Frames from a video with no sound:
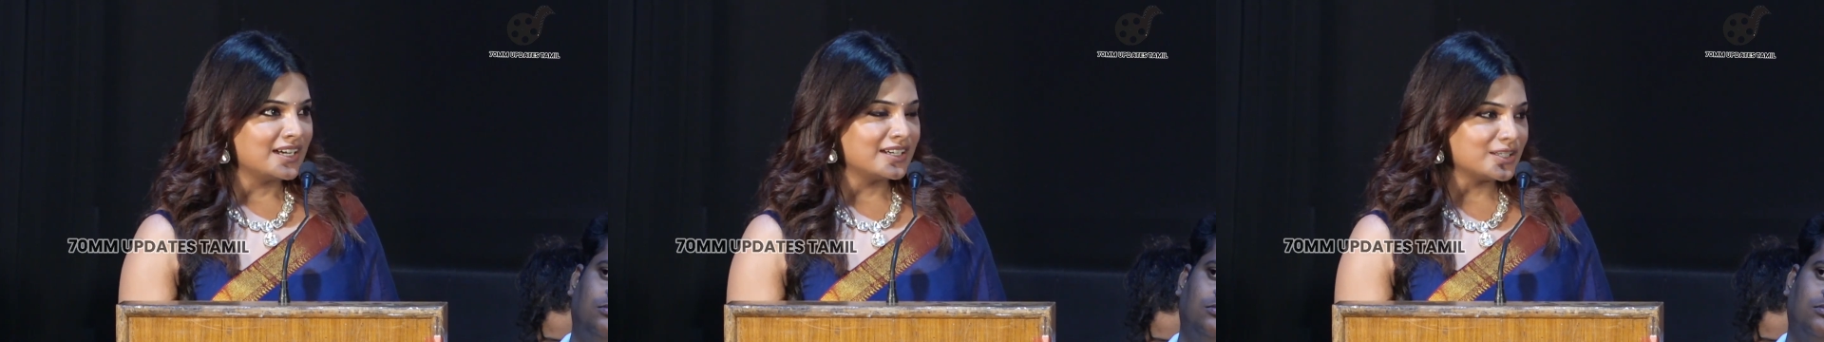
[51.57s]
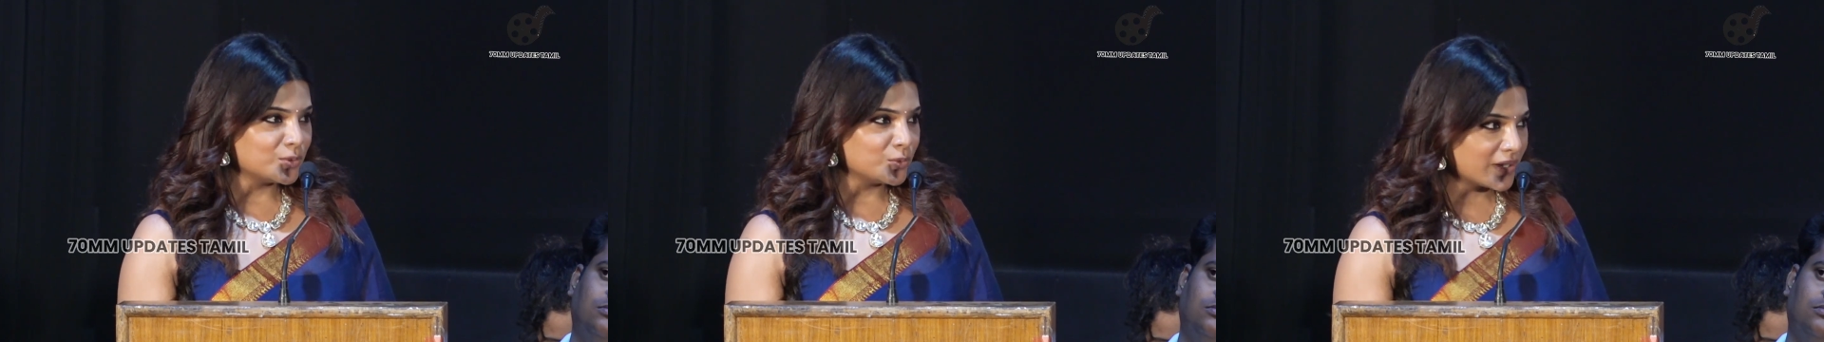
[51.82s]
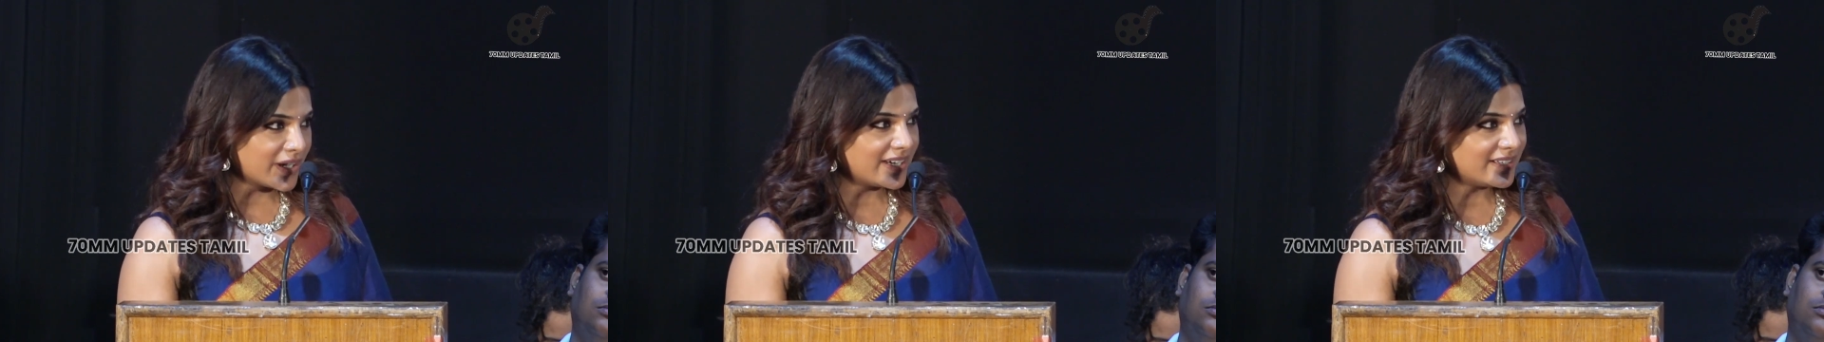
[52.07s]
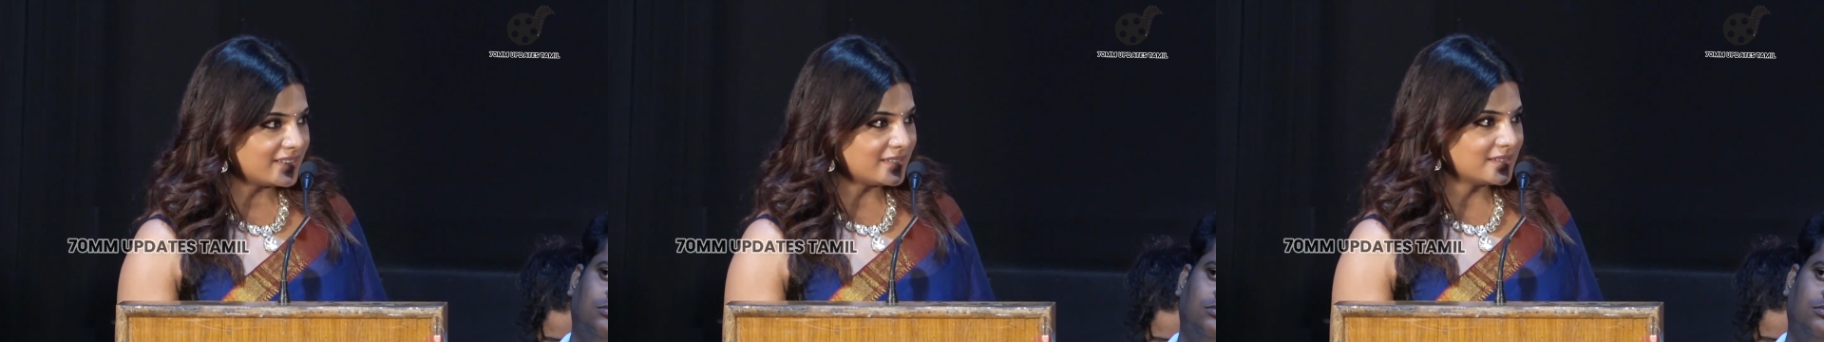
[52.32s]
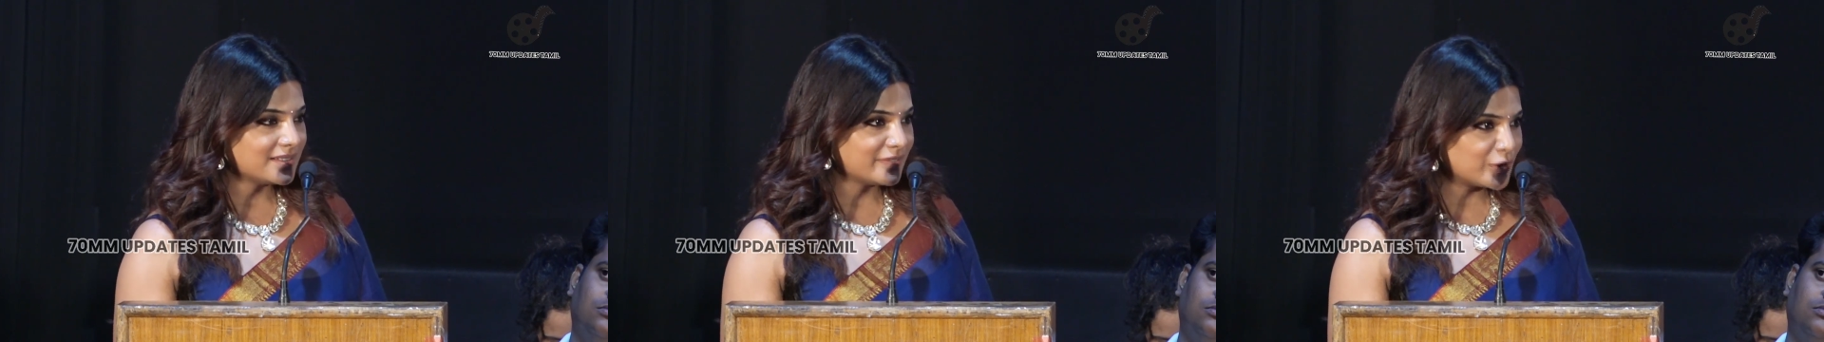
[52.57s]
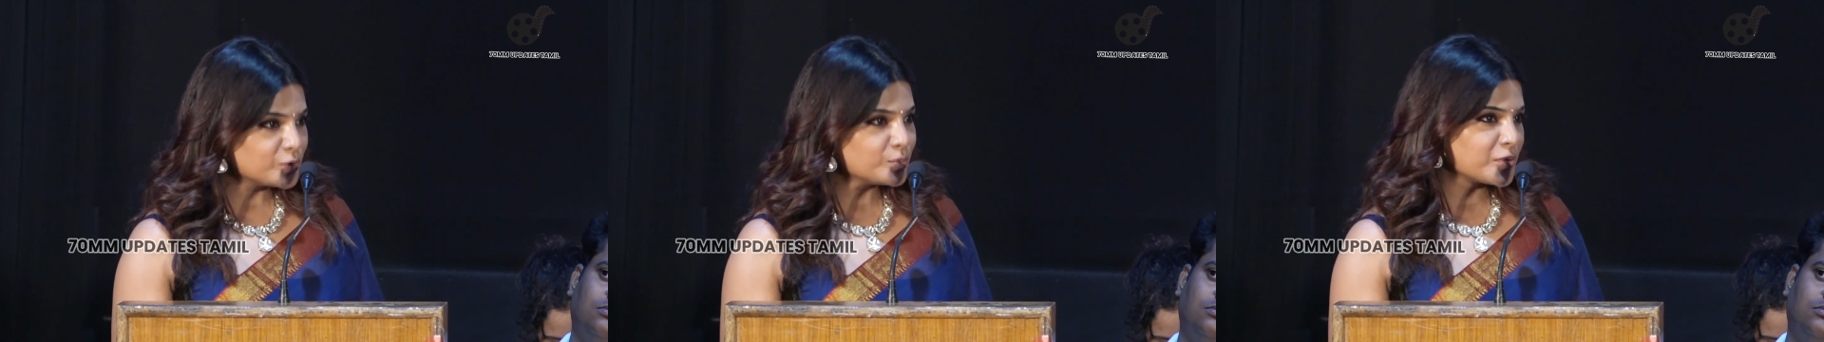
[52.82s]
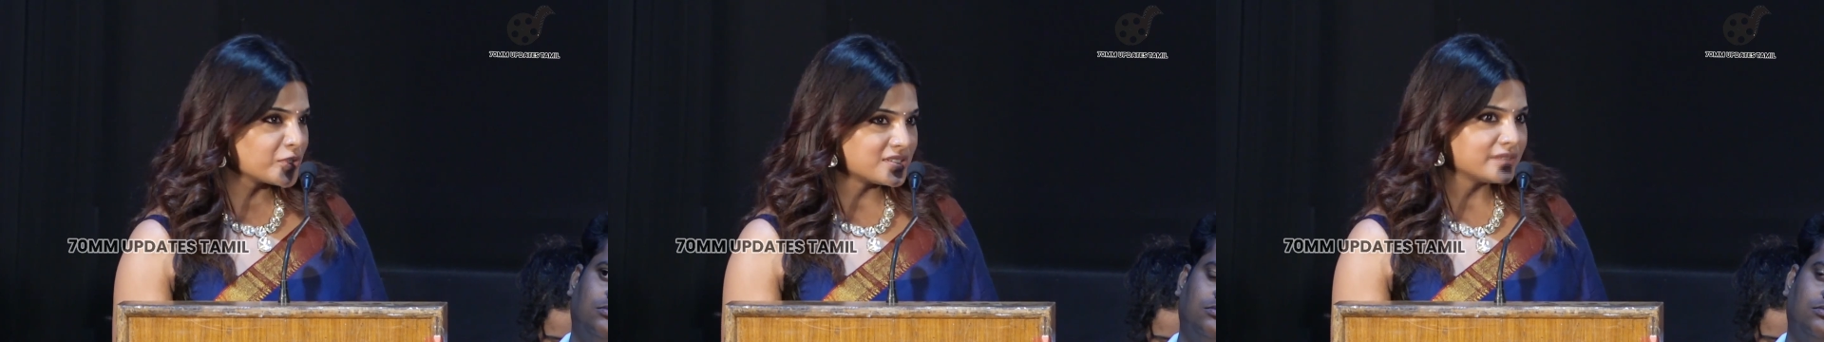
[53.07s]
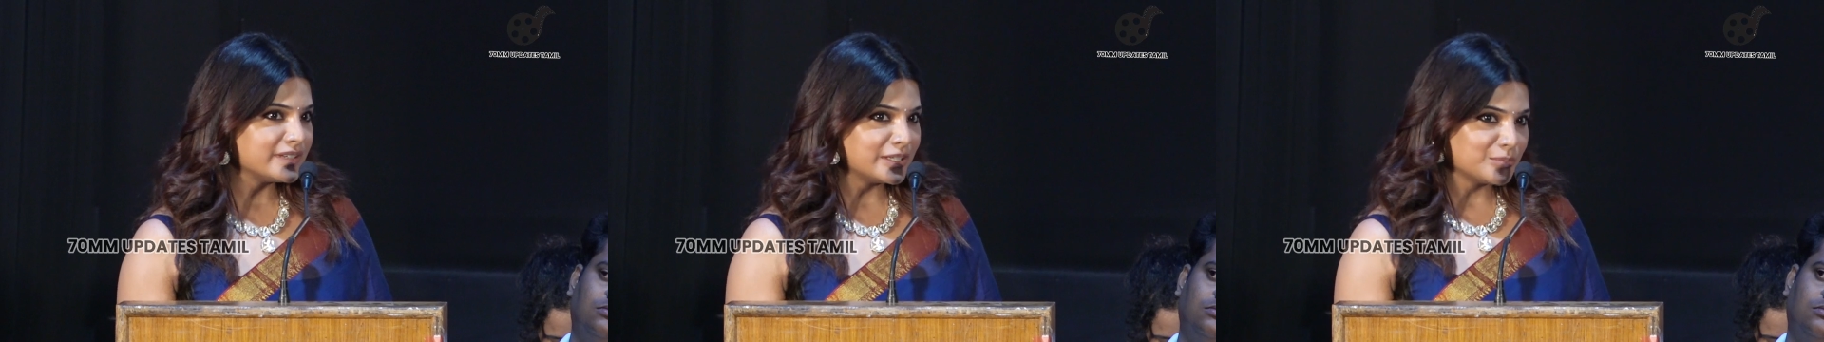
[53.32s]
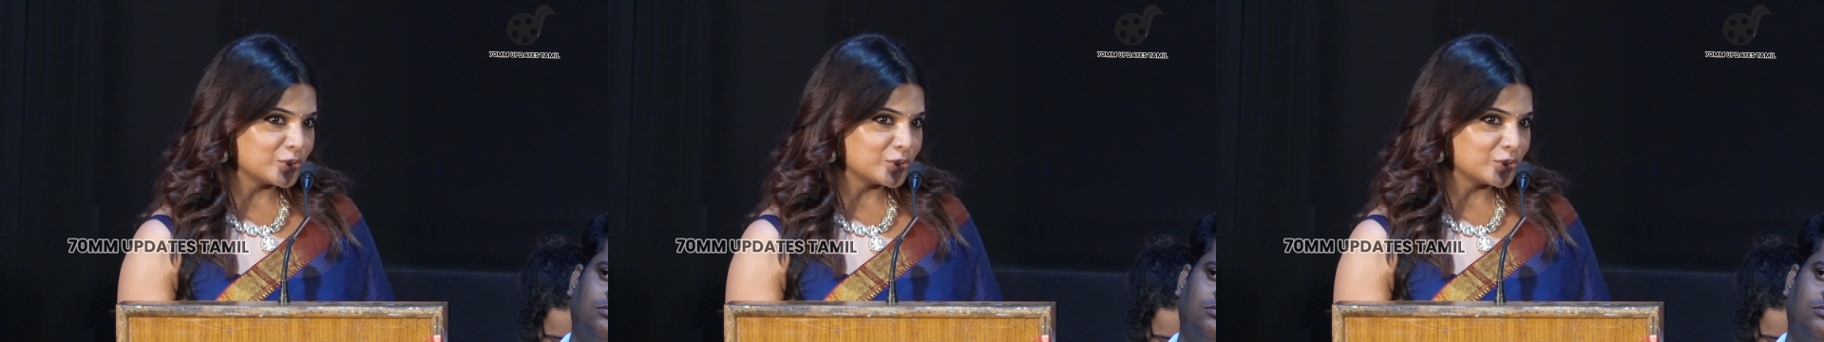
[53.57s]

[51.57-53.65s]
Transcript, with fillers: ஆனால் உங்ககிட்ட நான் வெறும் பாசிட்டிவிட்டி